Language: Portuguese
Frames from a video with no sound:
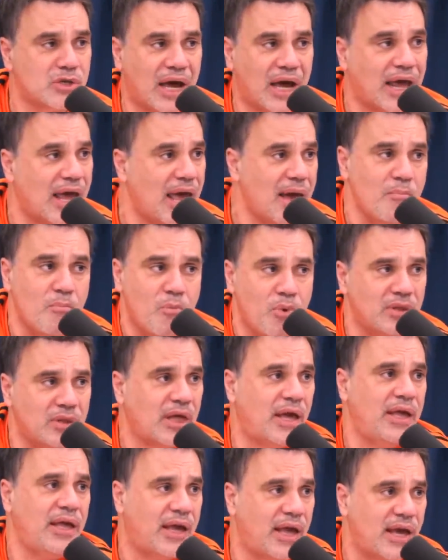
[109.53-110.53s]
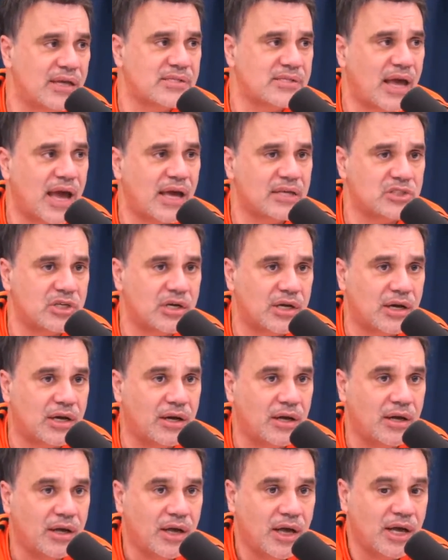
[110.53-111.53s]
Cara, é muita riqueza
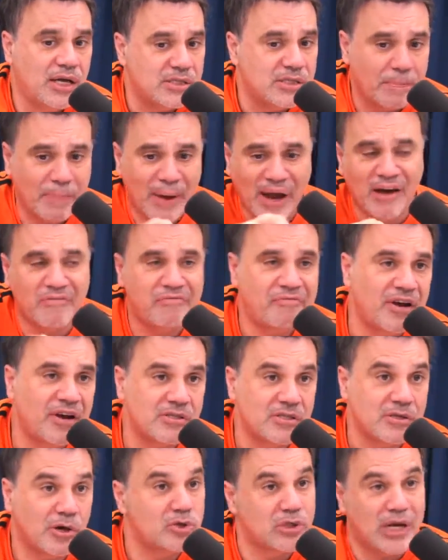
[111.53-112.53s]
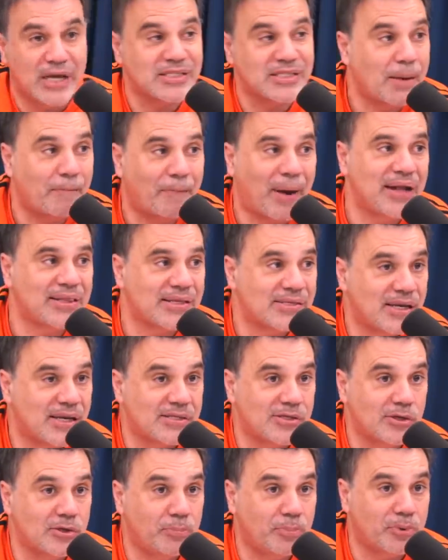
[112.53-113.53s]
étnica. E você pega a França hoje, essa baita
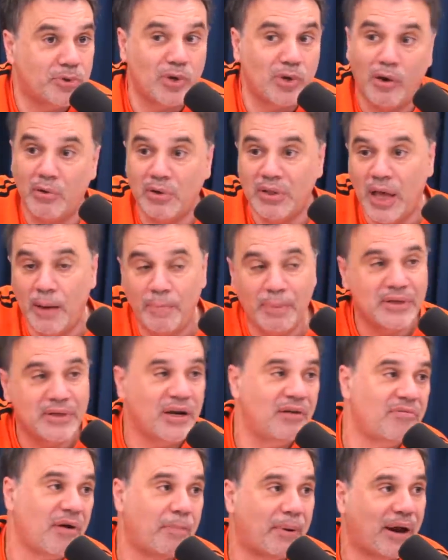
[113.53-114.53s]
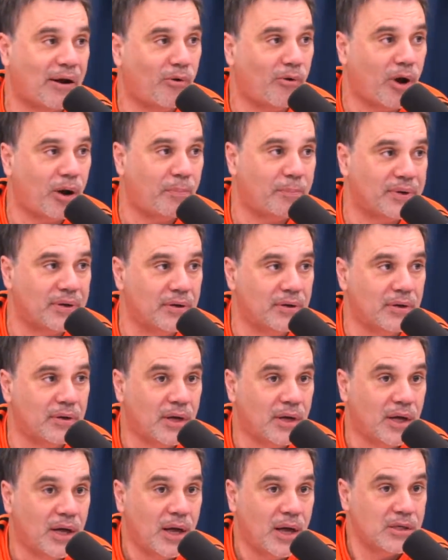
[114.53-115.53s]
seleção de Portugal que de repente nem vai para a Copa.
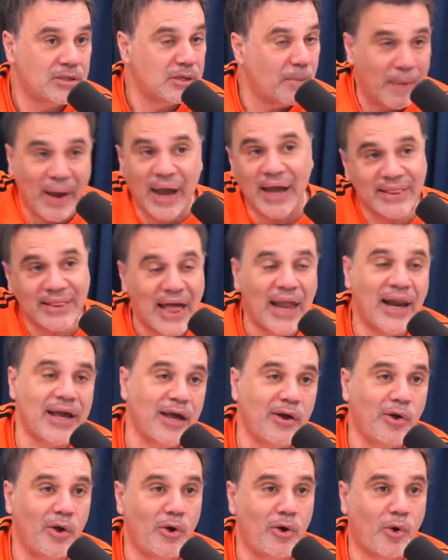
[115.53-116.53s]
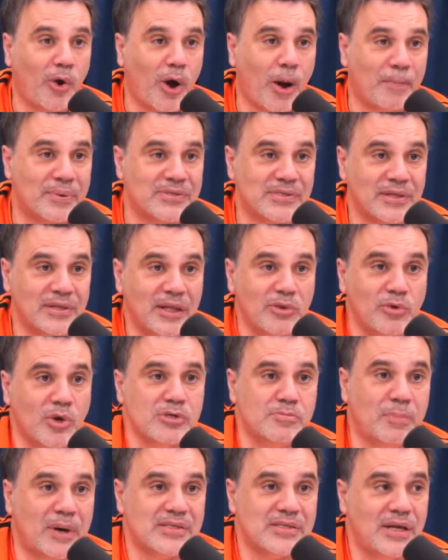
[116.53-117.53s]
Você pega a Itália que ganhou a Eurocopa, você tem
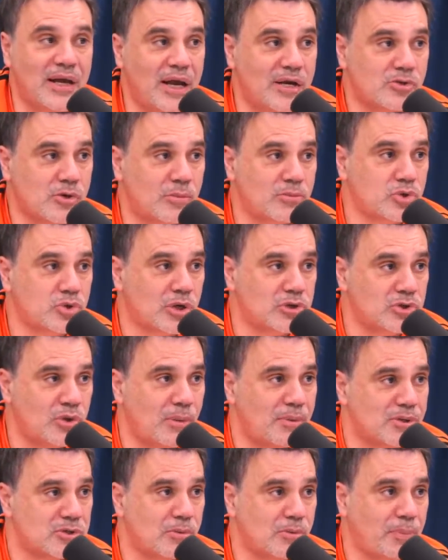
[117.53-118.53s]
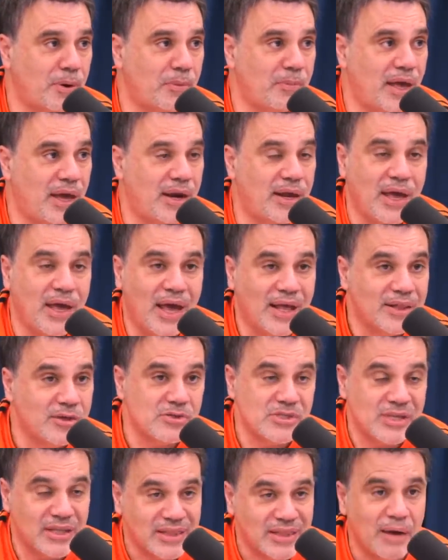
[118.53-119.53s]
dois brasileiros como Jorginho e Emerson Palmieri. Então
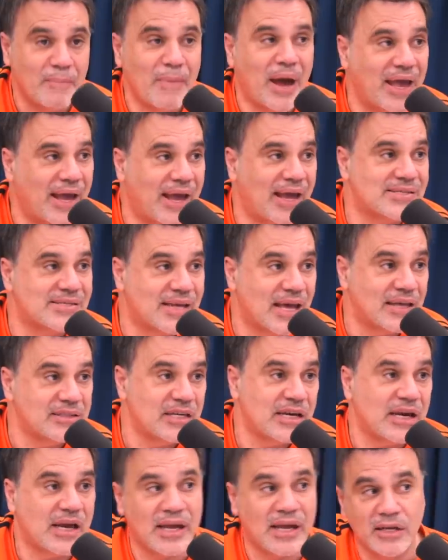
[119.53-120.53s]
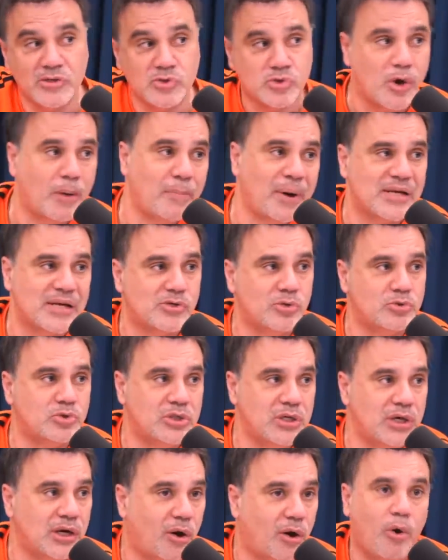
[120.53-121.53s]
você tem uma riqueza étnica que antes só o Brasil
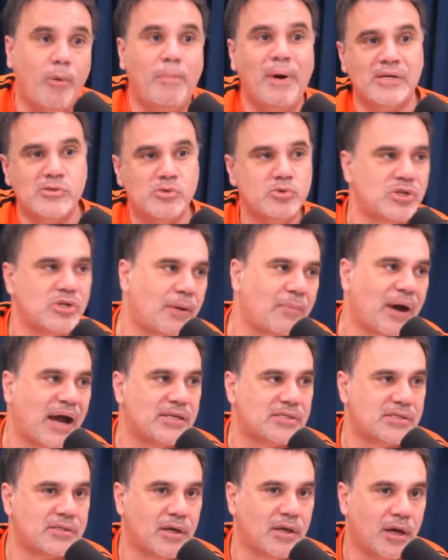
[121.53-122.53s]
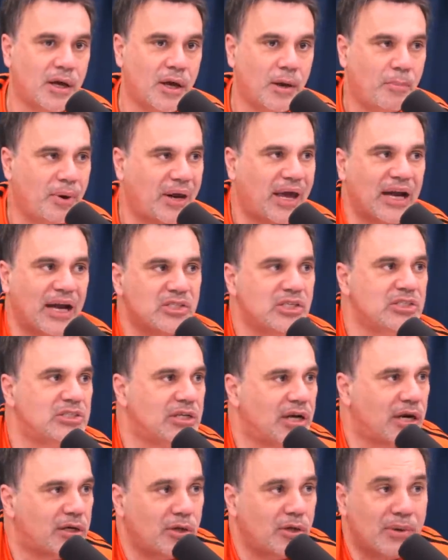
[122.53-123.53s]
tinha, ou o Brasil tinha mais. Porque a
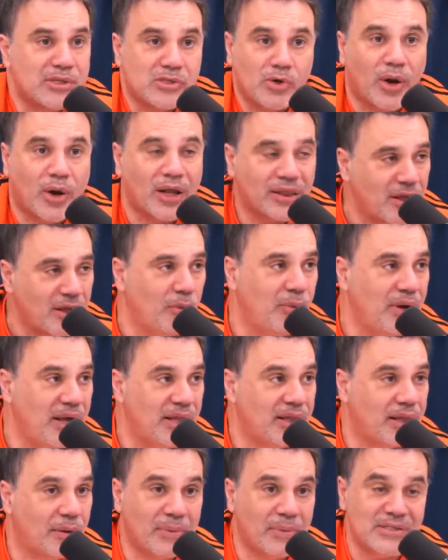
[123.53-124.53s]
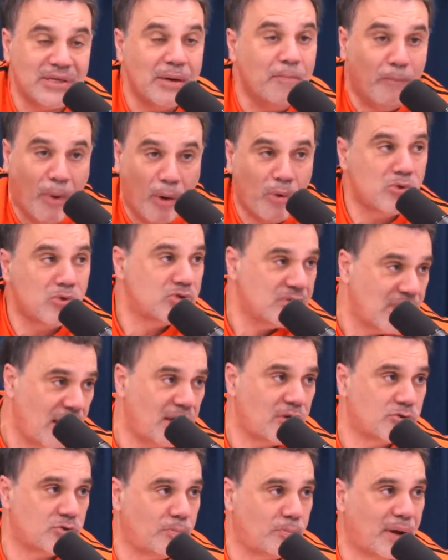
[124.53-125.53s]
Argentina que tem uma escola tão linda, mas tem poucos
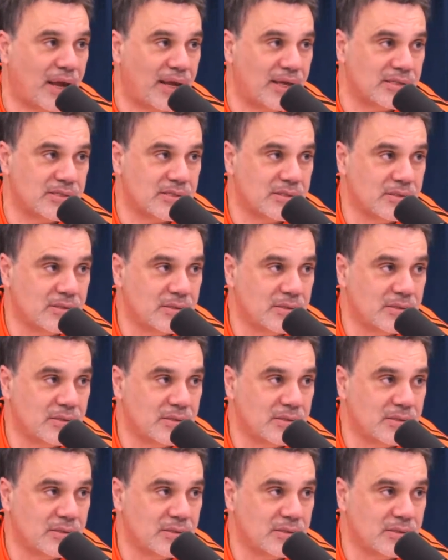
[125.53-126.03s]
negros no país. É.